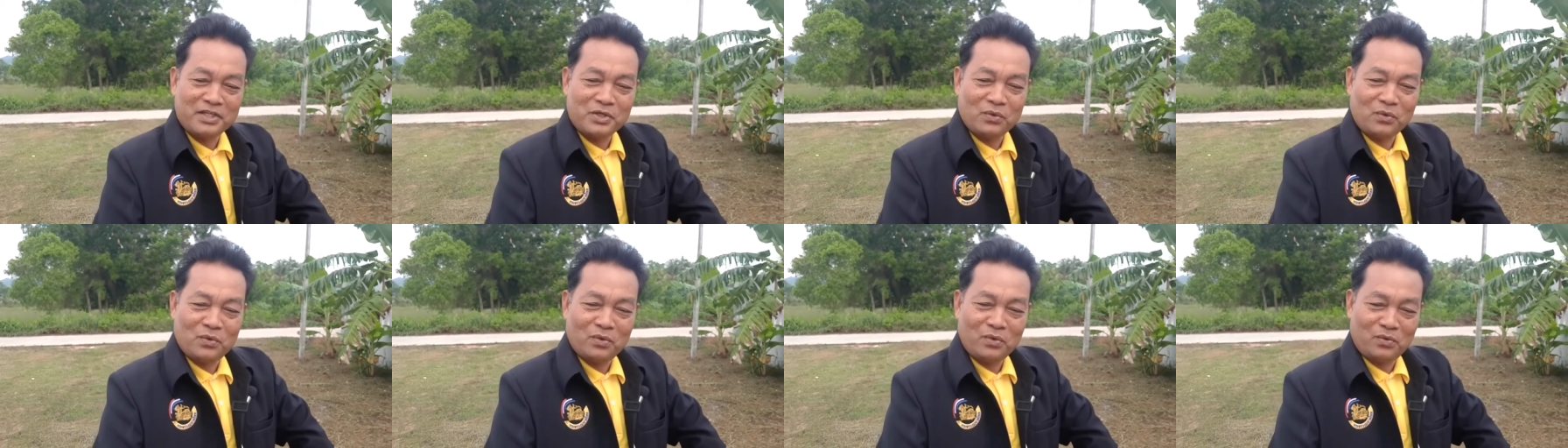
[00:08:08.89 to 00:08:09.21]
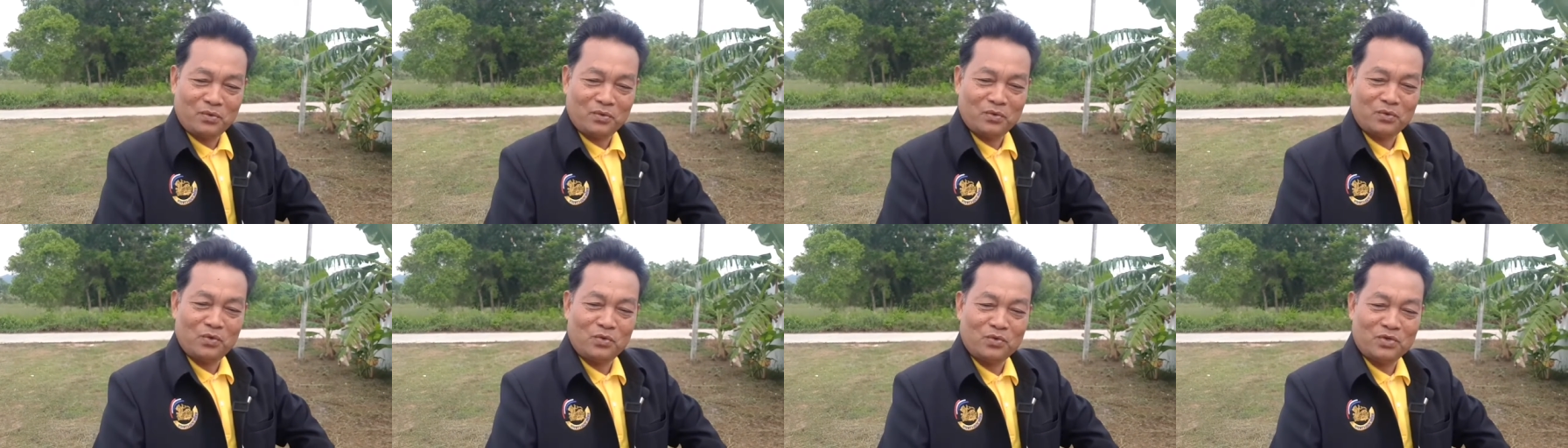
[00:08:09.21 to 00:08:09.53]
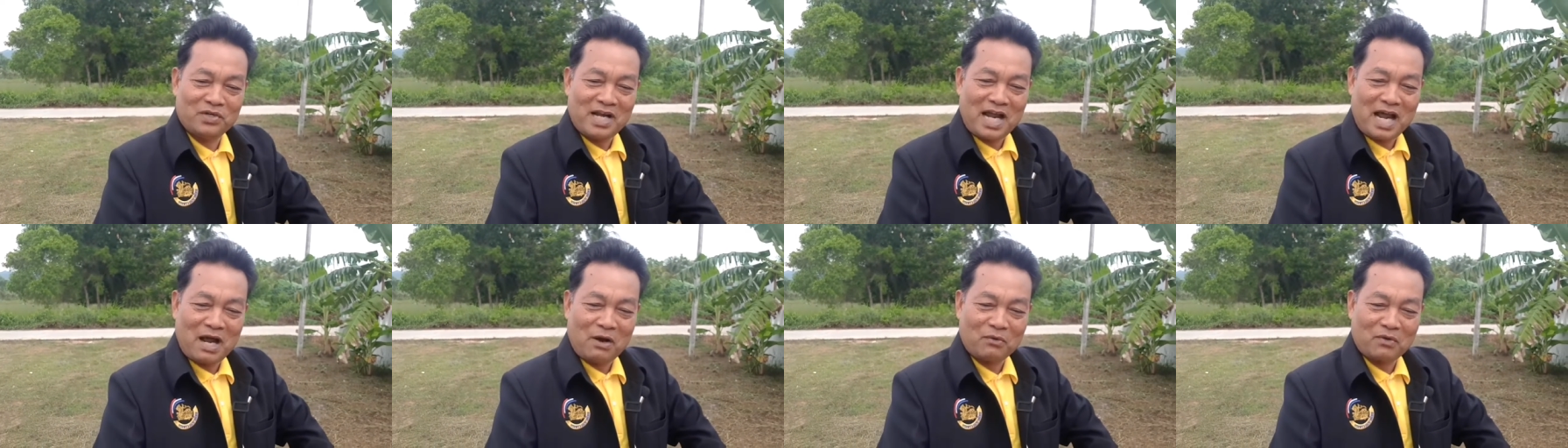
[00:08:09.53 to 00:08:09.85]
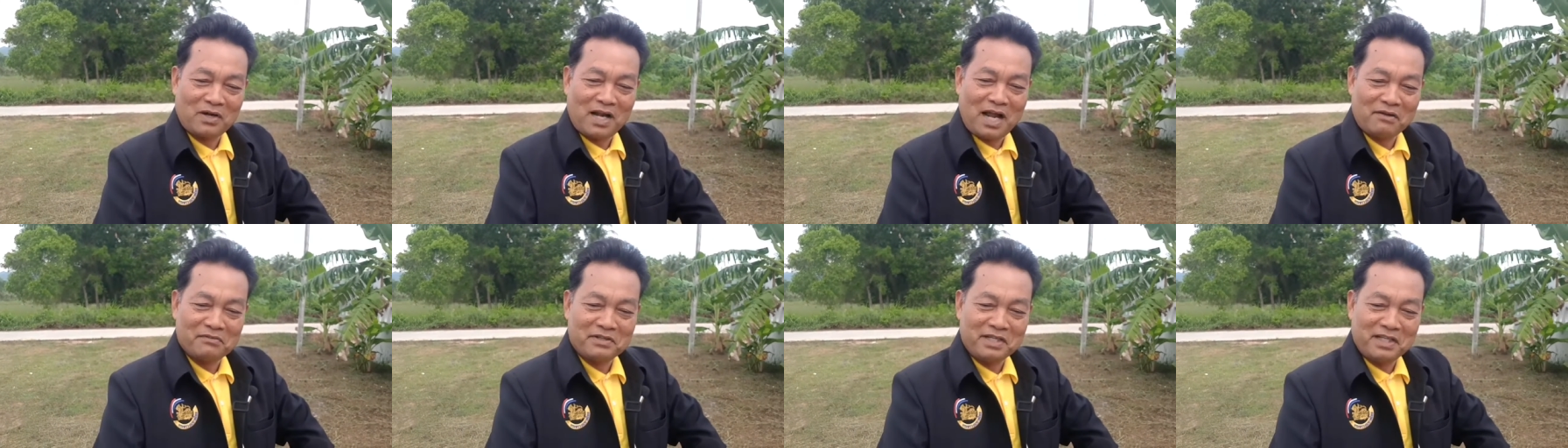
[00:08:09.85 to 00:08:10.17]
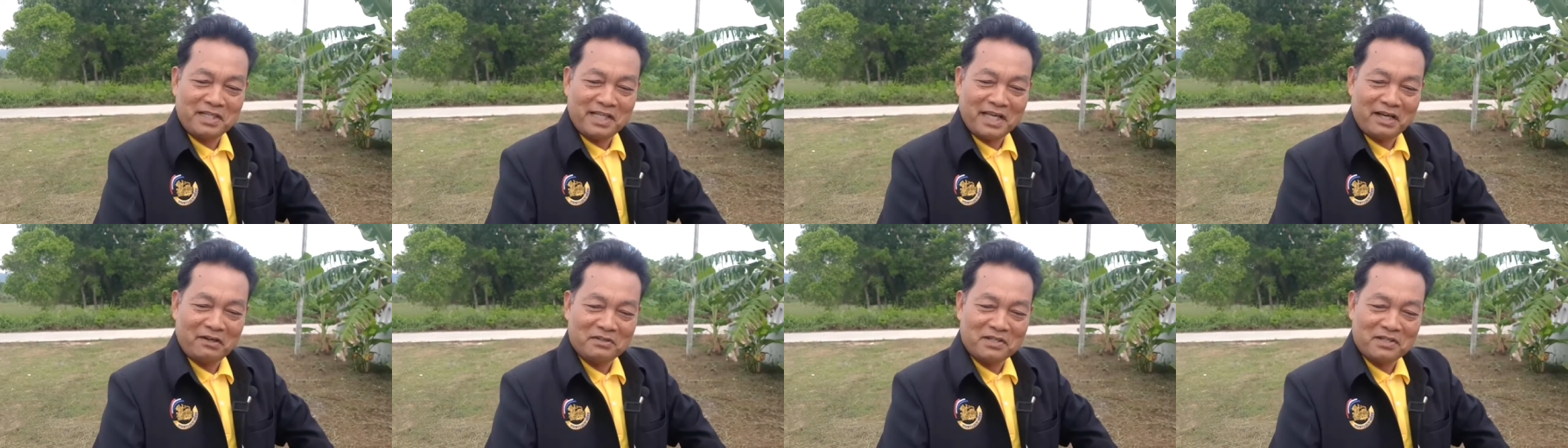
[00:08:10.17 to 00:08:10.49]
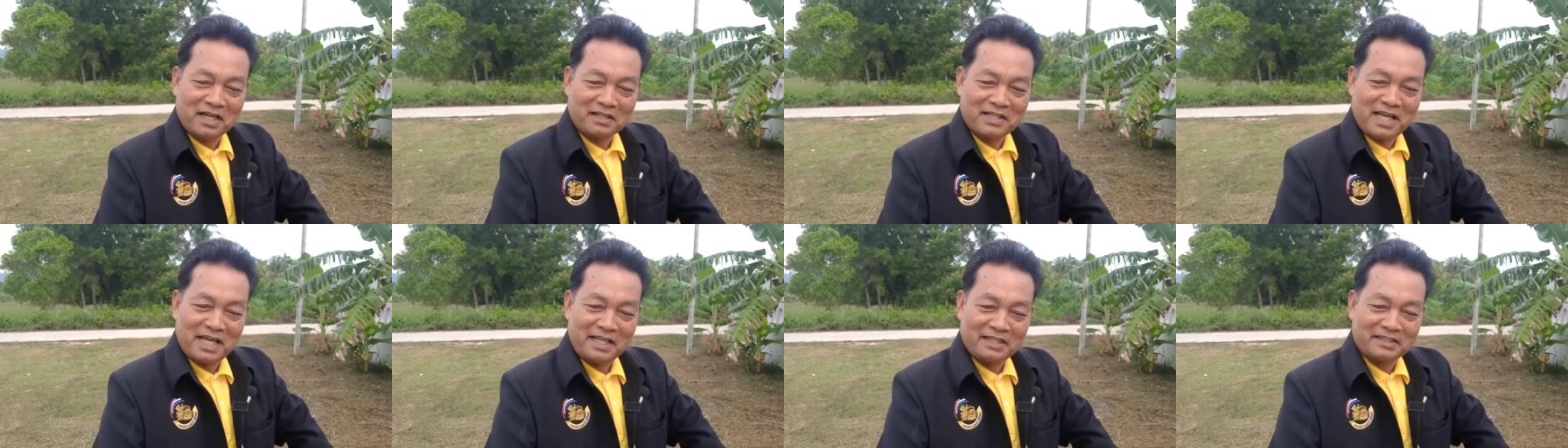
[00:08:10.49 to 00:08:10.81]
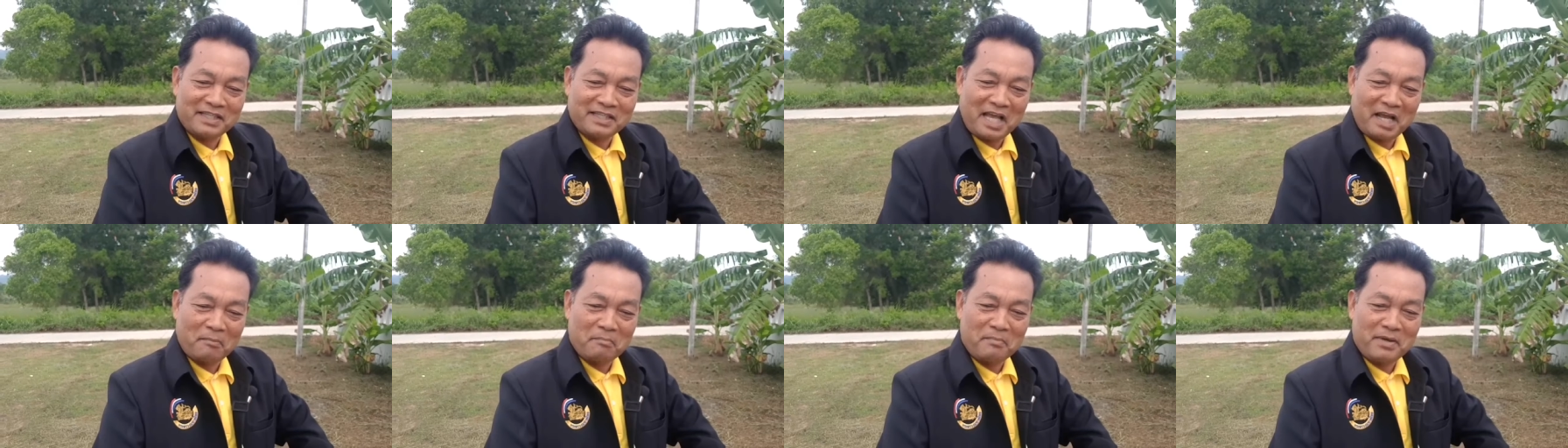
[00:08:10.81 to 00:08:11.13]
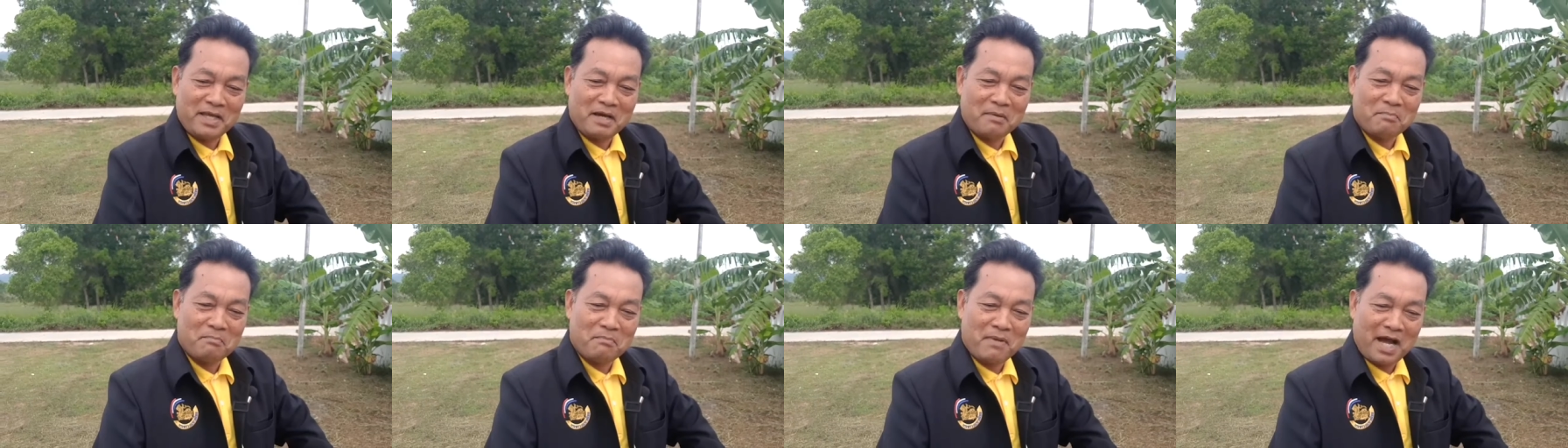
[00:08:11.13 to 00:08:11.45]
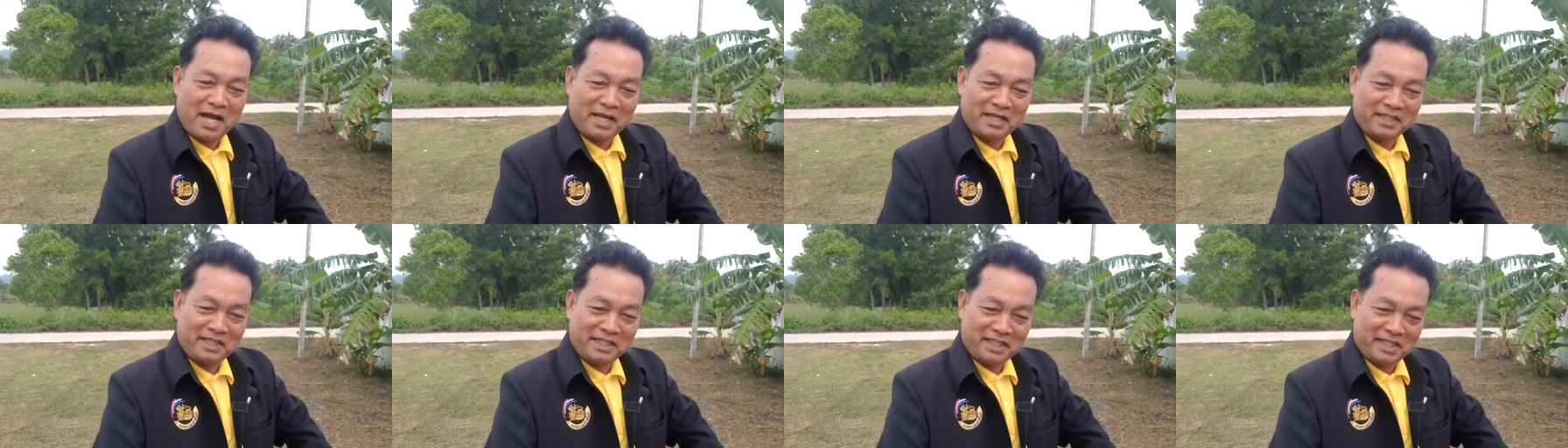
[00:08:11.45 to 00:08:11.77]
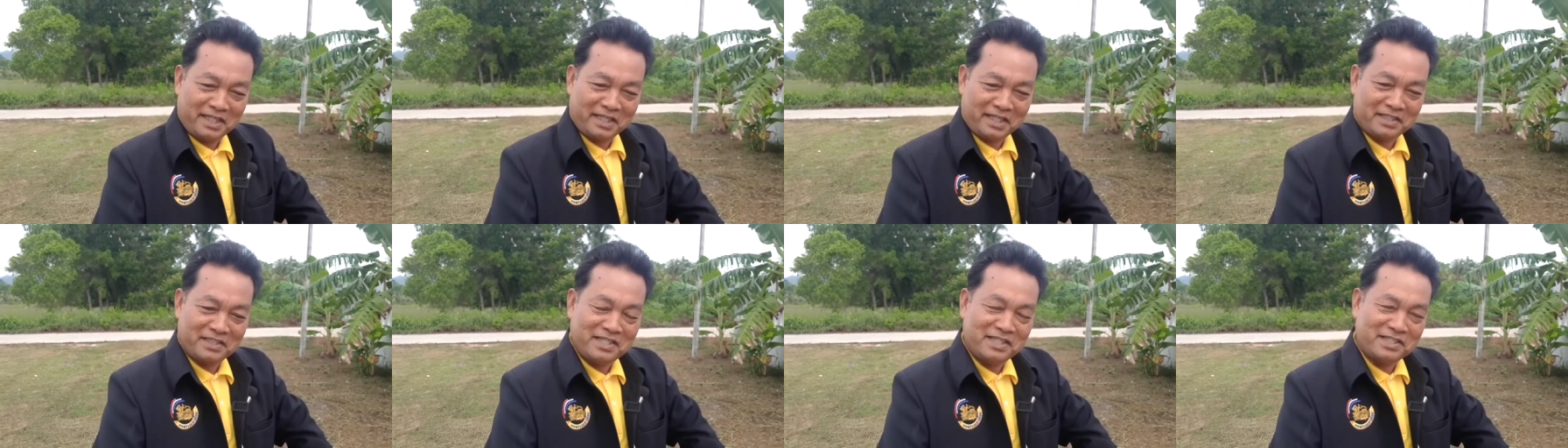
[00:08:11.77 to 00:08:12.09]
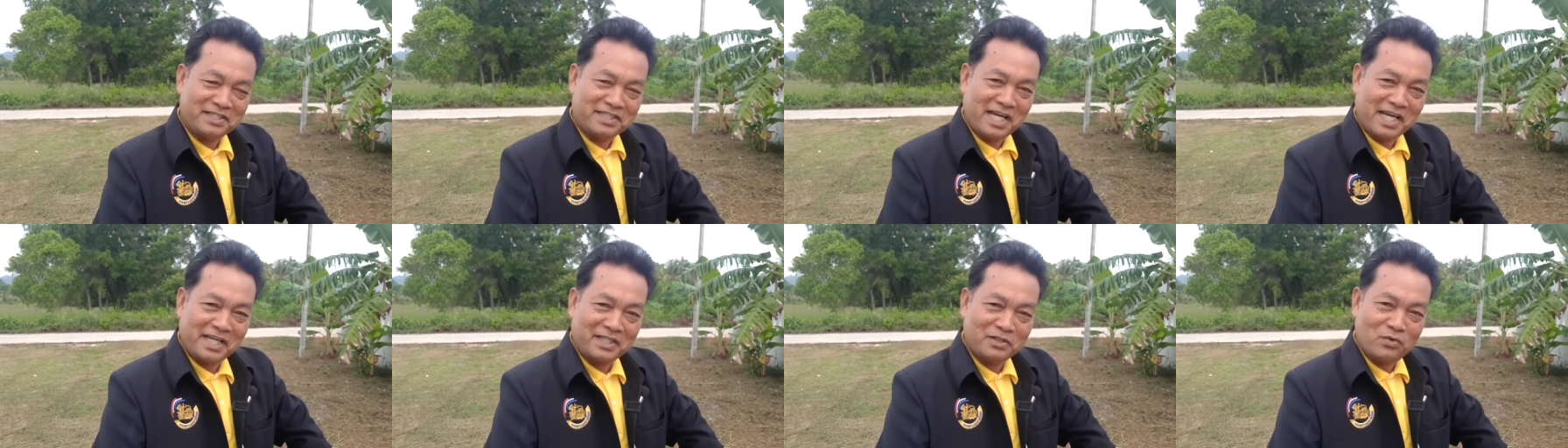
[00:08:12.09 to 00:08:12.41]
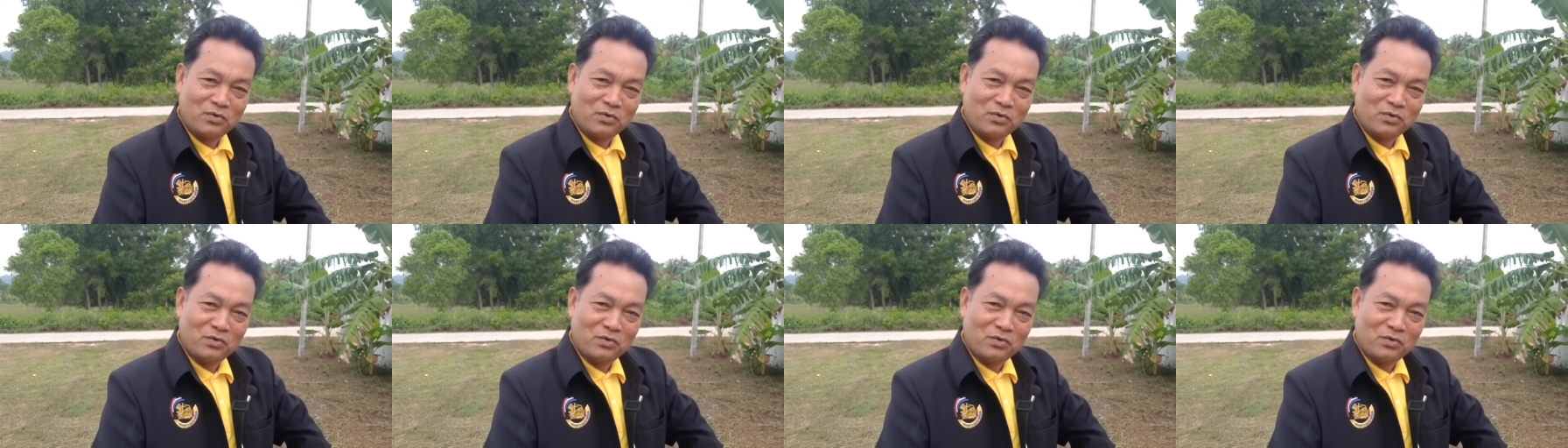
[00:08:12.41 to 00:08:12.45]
รุ่นราวคราวนี้แล้วยังได้แต่งเมียใหม่อีกดีใจด้วยวะ